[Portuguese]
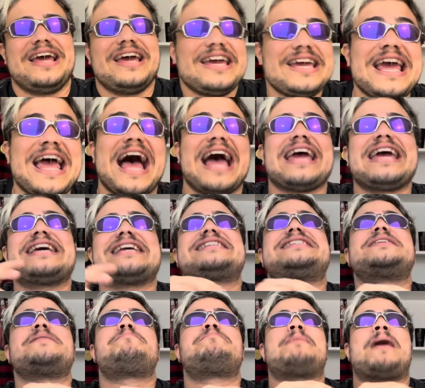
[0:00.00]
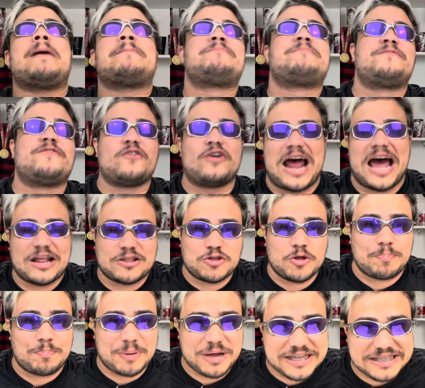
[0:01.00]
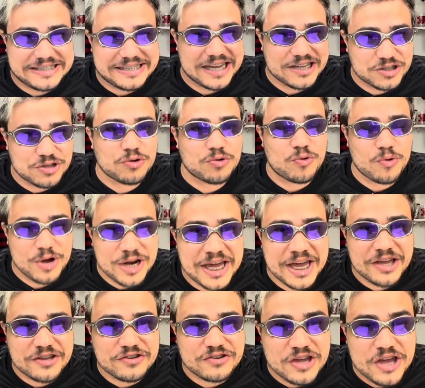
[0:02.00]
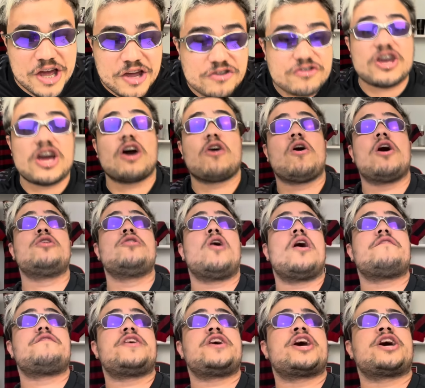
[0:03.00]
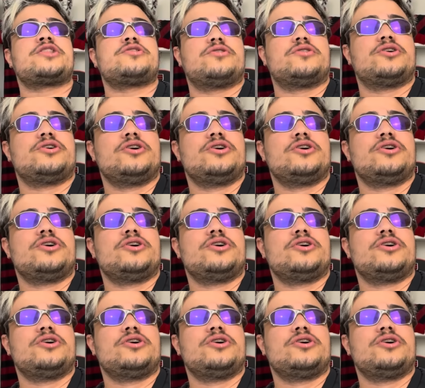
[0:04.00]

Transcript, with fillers: E aí esse papo furado do presidente do Corinthians chegou no ouvido